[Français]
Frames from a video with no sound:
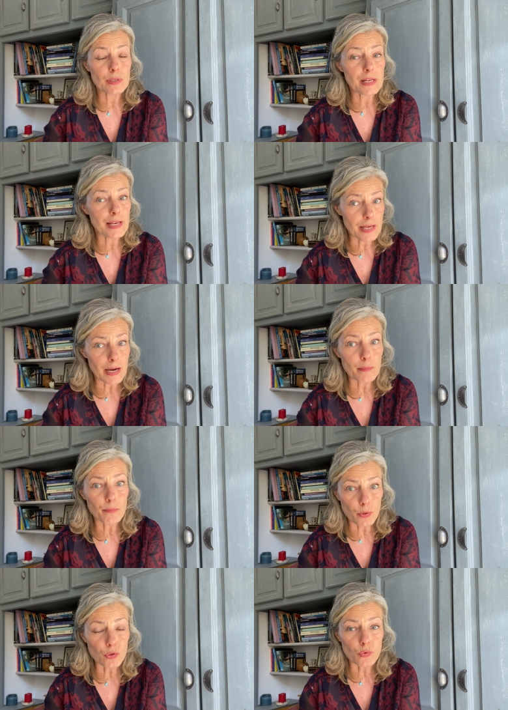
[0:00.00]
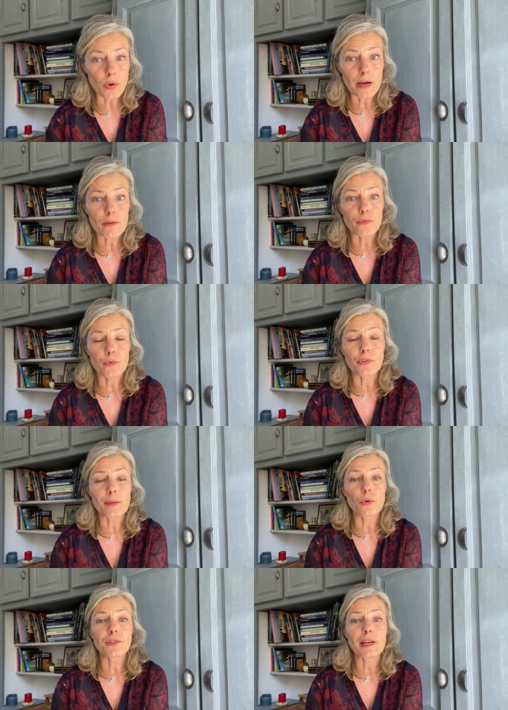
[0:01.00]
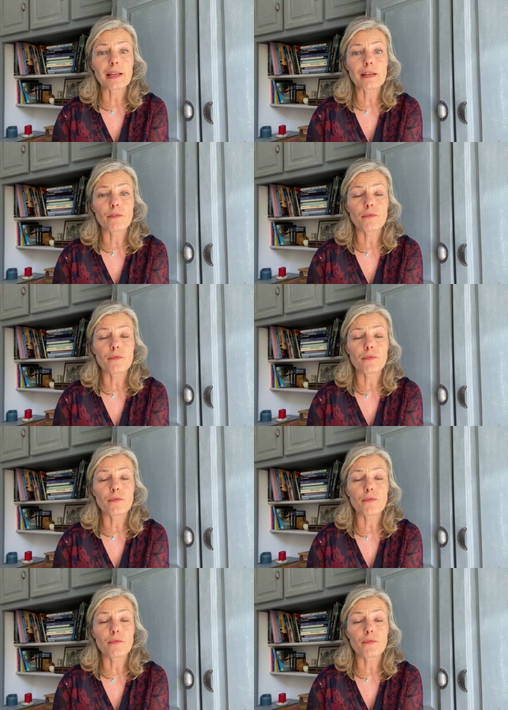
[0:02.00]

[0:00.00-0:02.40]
il y a un besoin fondamental